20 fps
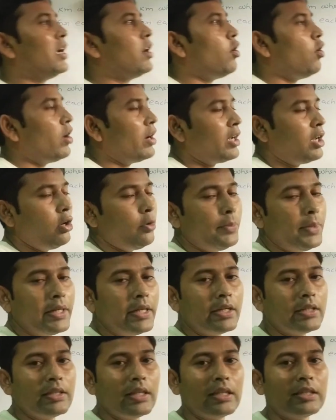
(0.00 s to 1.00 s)
एक और
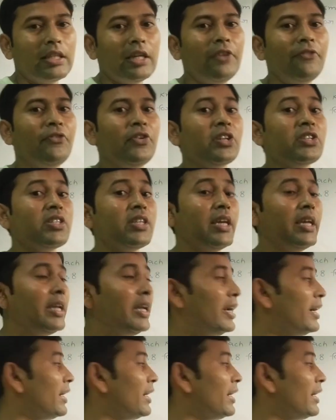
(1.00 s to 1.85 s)
किलोमीटर जाते हैं फिर से